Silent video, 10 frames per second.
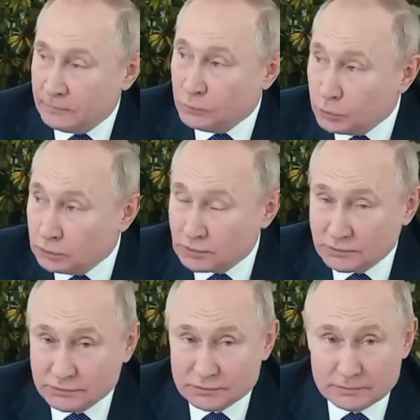
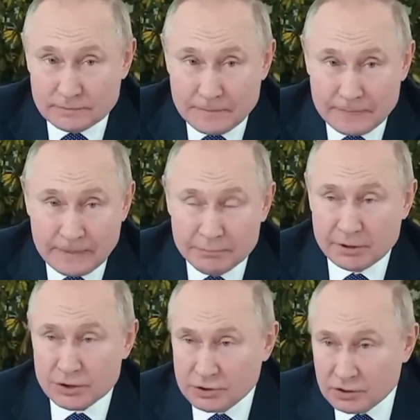долларов –
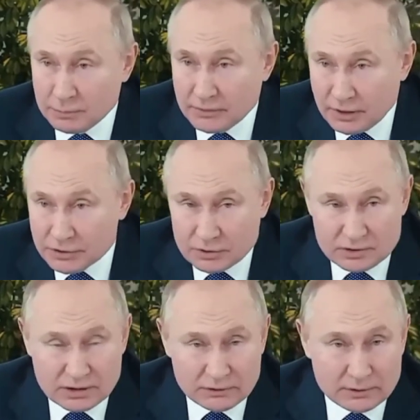пирожки там горячие
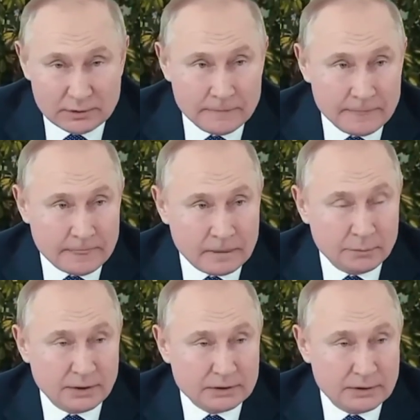раздавали
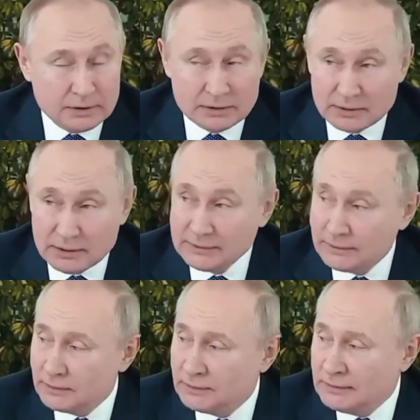на Майдане и так
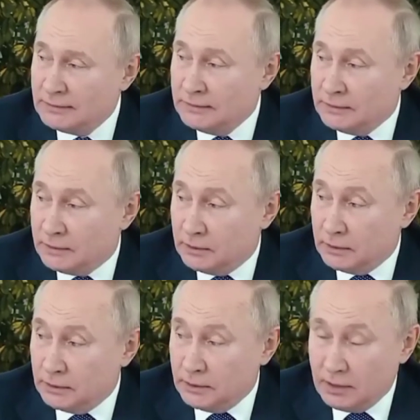далее.
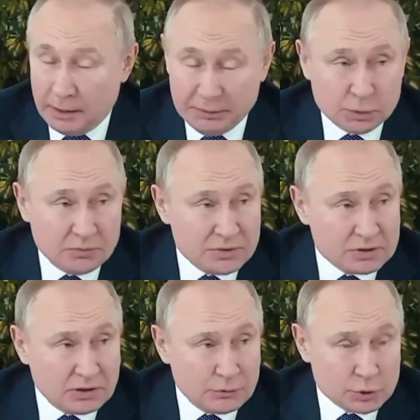А, а потом
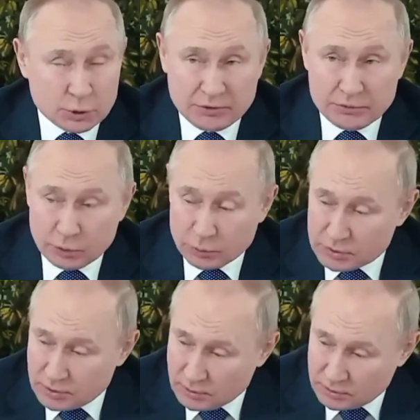вместо того, чтобы
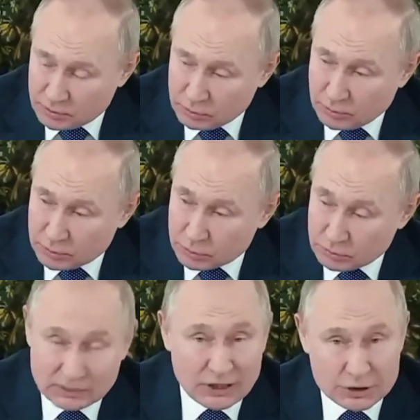вернуть
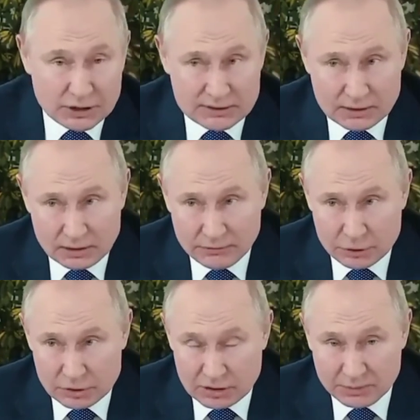ситуацию, даже если она
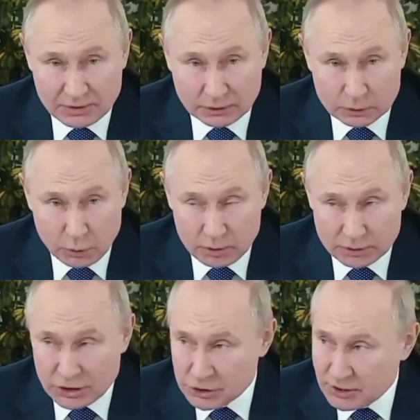вышла из-под
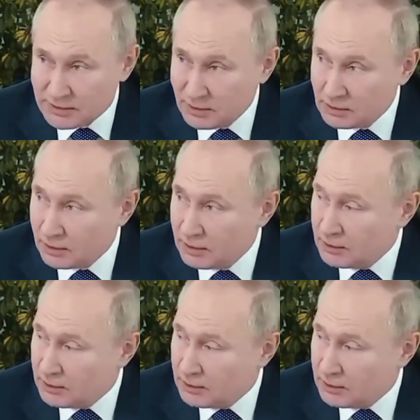контроля, даже если это